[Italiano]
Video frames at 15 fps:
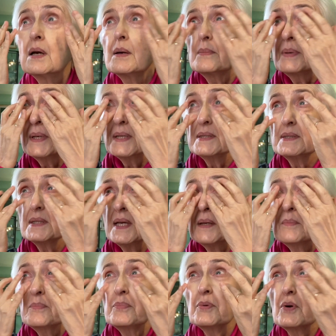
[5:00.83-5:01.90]
per
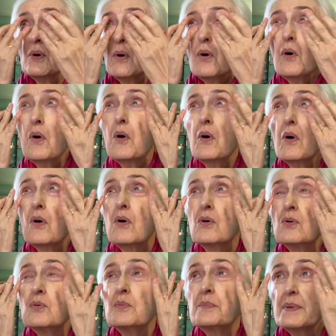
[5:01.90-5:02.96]
esempio con
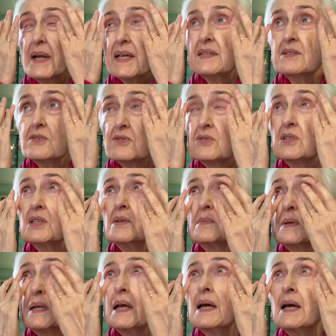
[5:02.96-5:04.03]
un prezzo
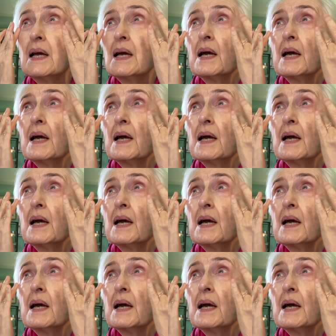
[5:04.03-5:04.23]
simile,